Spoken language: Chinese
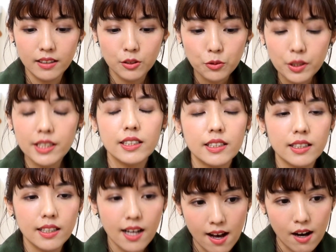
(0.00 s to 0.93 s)
最
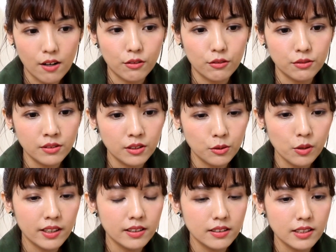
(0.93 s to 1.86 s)
好的
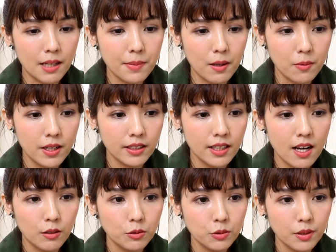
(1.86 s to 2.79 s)
穿长版外
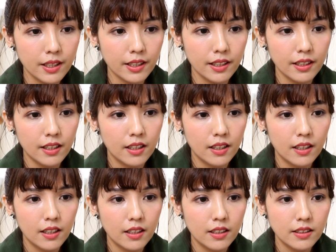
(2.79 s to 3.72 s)
套、最
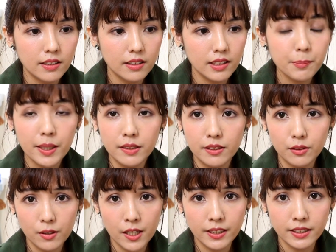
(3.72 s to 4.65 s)
一般人
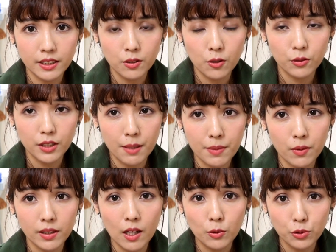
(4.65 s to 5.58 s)
都可以接受的长版
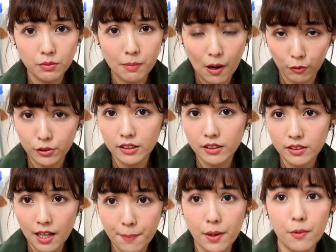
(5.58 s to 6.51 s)
外套就是毛呢的
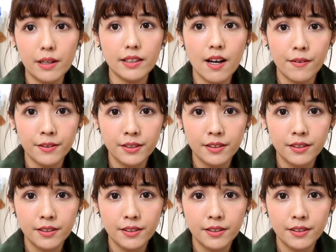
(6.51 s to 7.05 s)
长版外套。